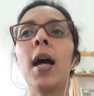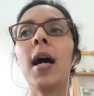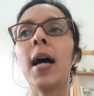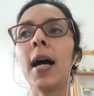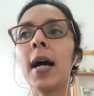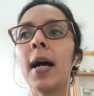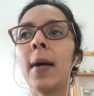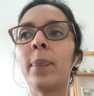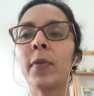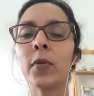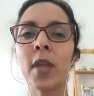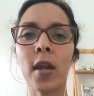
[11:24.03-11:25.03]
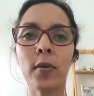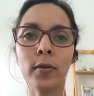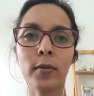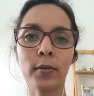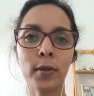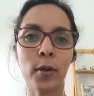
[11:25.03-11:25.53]
Ah, eu
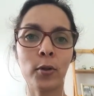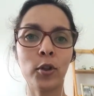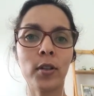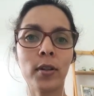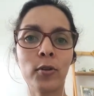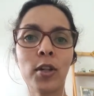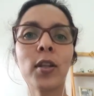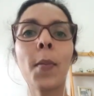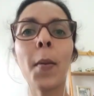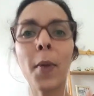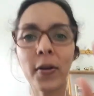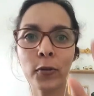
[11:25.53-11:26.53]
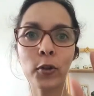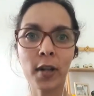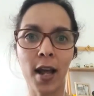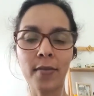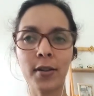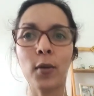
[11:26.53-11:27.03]
tenho, que eu, eu diria, ter memória
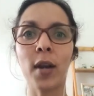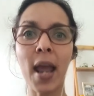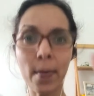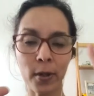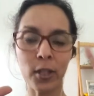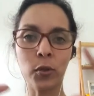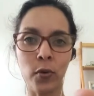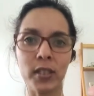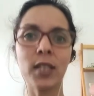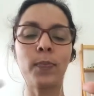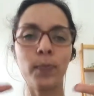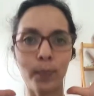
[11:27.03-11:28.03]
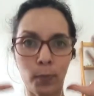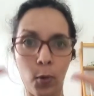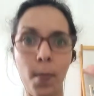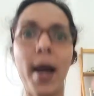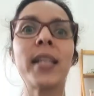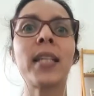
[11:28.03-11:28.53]
fotográfica. Eu lembro as coisas
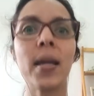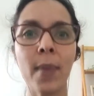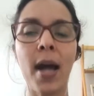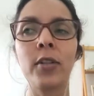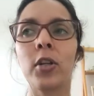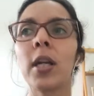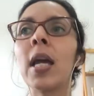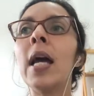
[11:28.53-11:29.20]
com base na imagem.